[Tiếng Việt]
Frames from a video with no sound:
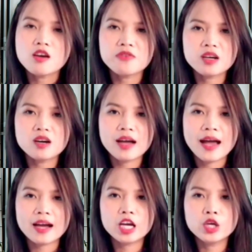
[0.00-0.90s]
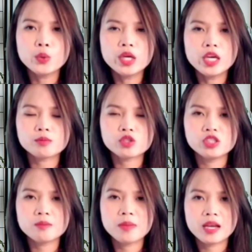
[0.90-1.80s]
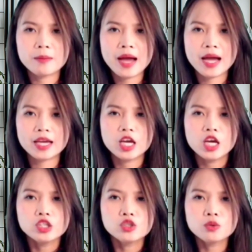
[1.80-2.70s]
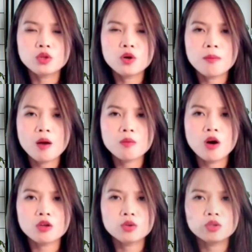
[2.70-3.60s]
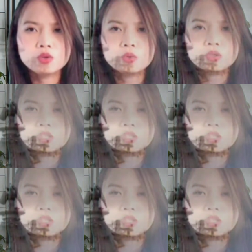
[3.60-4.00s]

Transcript: phi cơ Nga gây nguy hiểm cho chiếc B-52. Chúng tôi mong họ tuân thủ những